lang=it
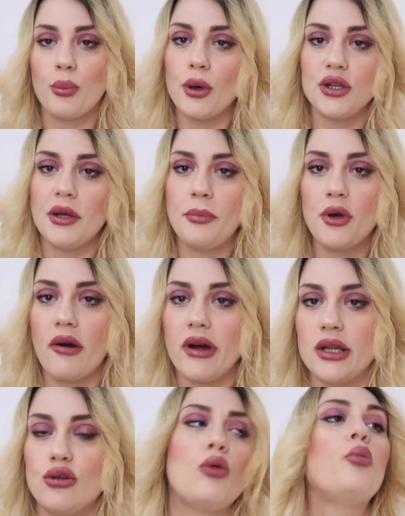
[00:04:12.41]
un po' di più
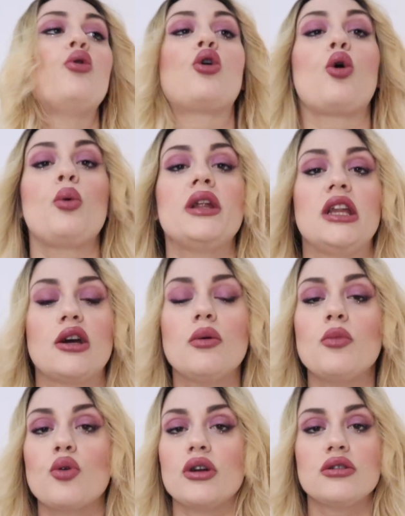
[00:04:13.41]
avendo il buco quindi
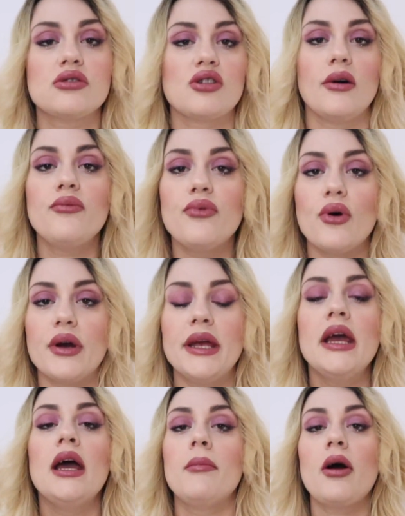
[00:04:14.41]
comunque non so voi